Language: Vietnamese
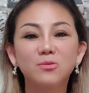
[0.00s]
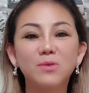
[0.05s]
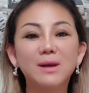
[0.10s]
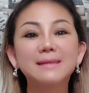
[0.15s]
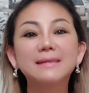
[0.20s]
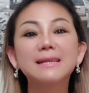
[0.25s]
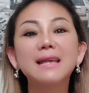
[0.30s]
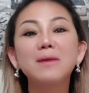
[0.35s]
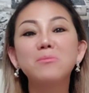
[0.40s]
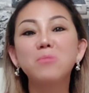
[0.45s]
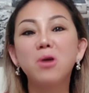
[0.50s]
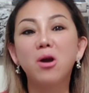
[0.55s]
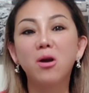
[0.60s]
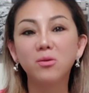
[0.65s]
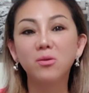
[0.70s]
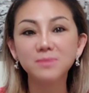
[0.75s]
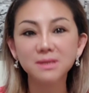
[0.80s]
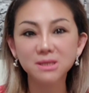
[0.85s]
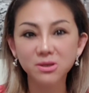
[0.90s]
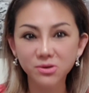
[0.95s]
ngoài xem họ
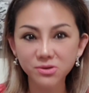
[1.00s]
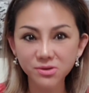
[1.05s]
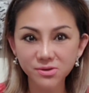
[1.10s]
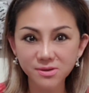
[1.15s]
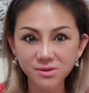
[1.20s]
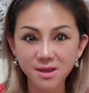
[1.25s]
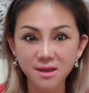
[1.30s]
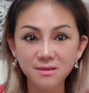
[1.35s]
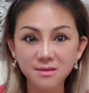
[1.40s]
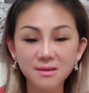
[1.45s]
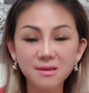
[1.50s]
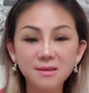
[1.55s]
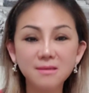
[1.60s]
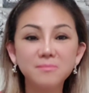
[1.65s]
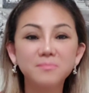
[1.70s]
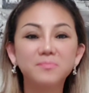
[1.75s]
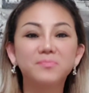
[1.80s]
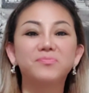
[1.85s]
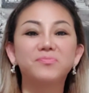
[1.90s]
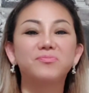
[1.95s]
không sửa cho chị.
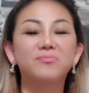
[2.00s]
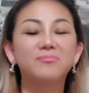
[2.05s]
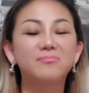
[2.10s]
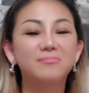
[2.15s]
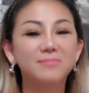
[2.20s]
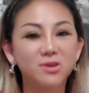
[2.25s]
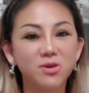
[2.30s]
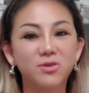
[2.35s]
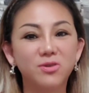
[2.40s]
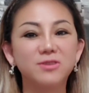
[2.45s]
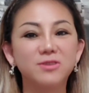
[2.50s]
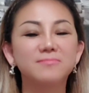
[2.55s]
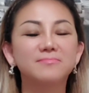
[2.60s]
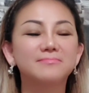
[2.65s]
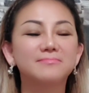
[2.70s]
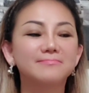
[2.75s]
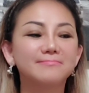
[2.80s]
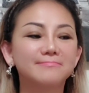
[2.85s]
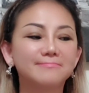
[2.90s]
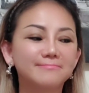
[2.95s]
Rồi,
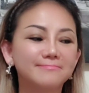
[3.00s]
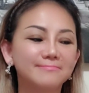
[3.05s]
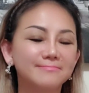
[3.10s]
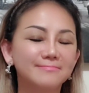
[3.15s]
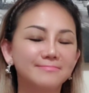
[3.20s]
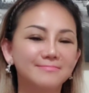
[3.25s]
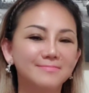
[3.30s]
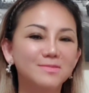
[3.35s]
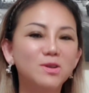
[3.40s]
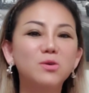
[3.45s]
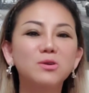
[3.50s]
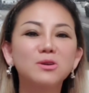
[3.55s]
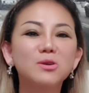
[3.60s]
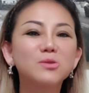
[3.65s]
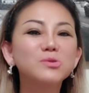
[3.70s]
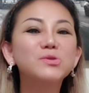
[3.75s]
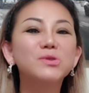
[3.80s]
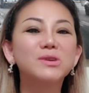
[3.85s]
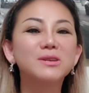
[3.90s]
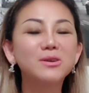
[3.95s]
thôi
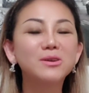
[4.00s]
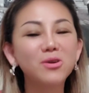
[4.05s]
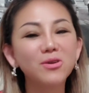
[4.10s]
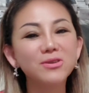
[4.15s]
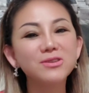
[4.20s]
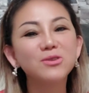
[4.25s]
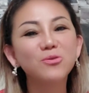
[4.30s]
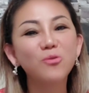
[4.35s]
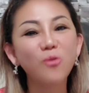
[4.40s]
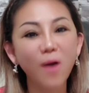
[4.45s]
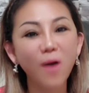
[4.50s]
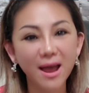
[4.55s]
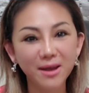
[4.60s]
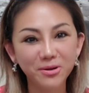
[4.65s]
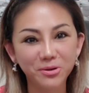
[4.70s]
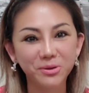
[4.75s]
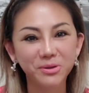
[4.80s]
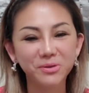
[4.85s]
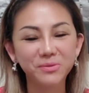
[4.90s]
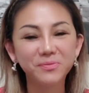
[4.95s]
câu chuyện nó coi như qua
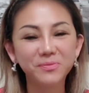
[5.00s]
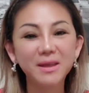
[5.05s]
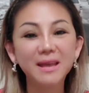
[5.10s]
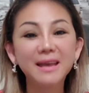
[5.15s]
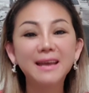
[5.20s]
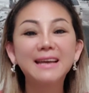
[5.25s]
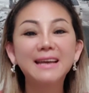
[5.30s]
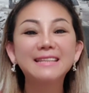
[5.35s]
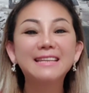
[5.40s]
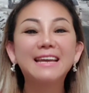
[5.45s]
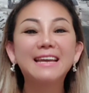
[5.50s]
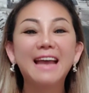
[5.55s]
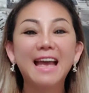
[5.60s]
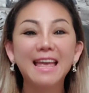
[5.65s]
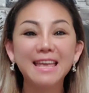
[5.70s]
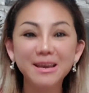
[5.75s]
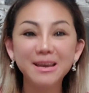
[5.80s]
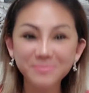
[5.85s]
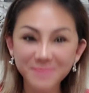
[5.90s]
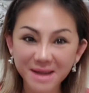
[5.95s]
rồi. Thì
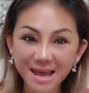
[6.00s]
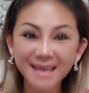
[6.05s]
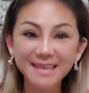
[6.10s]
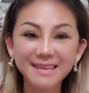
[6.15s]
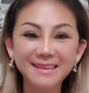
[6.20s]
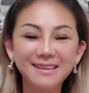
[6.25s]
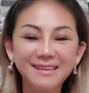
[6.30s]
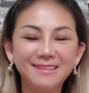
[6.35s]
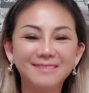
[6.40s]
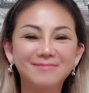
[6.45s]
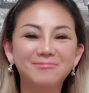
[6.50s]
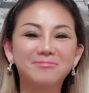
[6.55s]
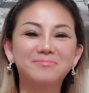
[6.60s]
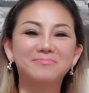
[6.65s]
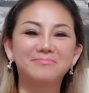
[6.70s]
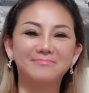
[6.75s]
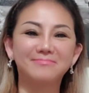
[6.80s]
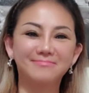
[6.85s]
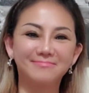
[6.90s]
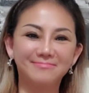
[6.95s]
ngày hôm nay,
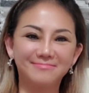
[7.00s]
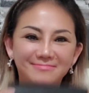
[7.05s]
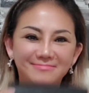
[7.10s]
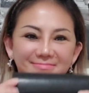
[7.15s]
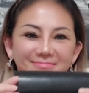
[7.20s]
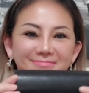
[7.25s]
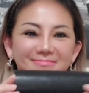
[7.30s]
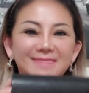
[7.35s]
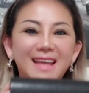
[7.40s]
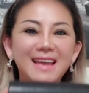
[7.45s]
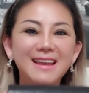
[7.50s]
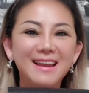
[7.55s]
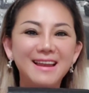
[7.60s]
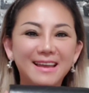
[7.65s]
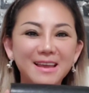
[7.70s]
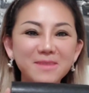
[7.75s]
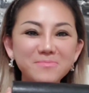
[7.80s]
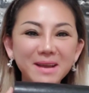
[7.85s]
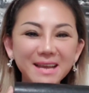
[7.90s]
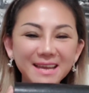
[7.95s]
đây
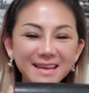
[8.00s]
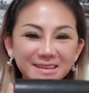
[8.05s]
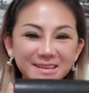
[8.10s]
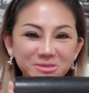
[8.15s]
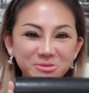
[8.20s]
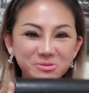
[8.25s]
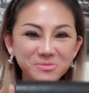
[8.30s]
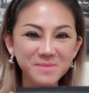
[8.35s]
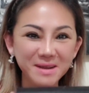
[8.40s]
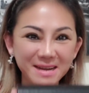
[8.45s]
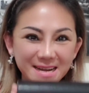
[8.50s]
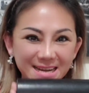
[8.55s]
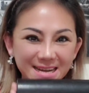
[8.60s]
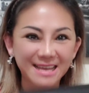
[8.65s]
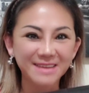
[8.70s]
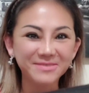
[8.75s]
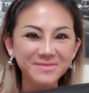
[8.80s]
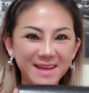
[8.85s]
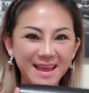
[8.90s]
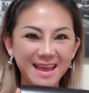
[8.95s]
là cái mắt kính của mình
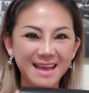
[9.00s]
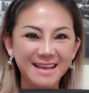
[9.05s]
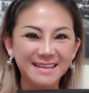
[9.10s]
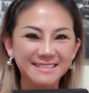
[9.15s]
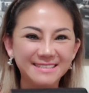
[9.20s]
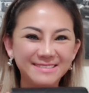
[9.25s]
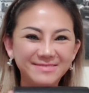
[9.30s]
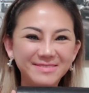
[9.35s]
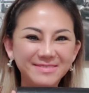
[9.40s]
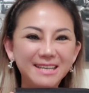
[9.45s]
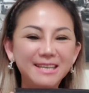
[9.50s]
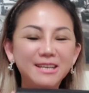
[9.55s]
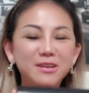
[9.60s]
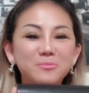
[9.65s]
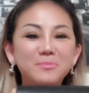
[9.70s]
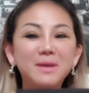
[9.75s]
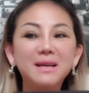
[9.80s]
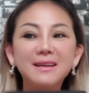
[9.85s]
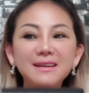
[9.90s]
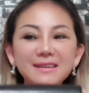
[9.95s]
các bạn.
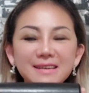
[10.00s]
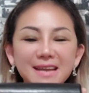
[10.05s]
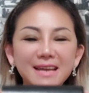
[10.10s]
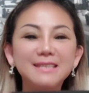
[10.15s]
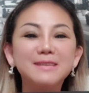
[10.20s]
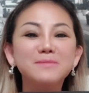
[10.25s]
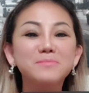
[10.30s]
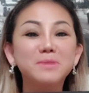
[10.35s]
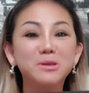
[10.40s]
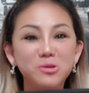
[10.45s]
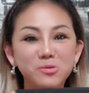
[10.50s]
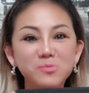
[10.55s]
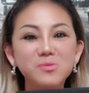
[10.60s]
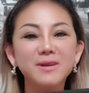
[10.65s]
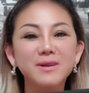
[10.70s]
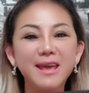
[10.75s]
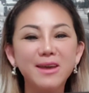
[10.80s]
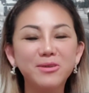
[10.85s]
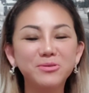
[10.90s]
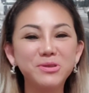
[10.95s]
Mắt kính này thì mình cũng
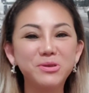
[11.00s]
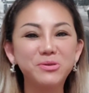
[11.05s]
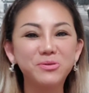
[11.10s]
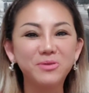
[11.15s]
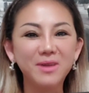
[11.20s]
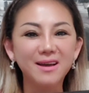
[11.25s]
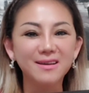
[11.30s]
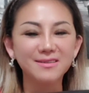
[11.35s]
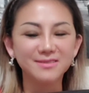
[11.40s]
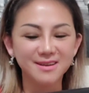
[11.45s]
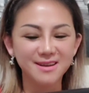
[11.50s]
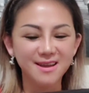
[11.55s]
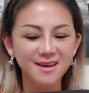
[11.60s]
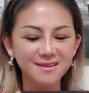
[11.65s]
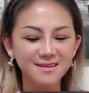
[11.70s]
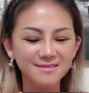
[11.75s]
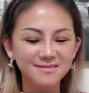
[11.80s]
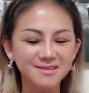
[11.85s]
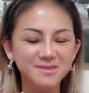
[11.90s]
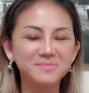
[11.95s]
có đeo nhiều lần rồi
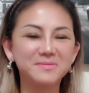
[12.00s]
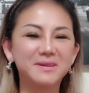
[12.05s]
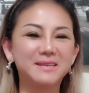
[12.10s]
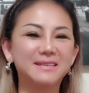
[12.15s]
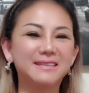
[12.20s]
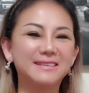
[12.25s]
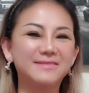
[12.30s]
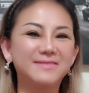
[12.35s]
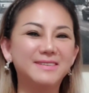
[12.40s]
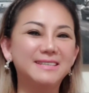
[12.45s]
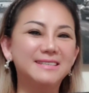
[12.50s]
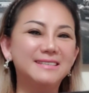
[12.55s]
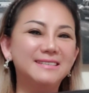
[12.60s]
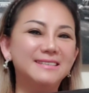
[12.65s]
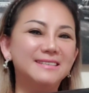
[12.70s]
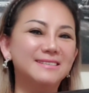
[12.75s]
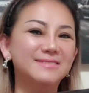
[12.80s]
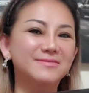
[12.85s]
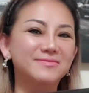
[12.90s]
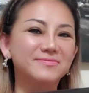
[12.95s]
đó, nhưng mà tại
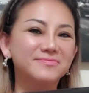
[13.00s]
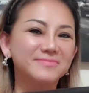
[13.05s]
vì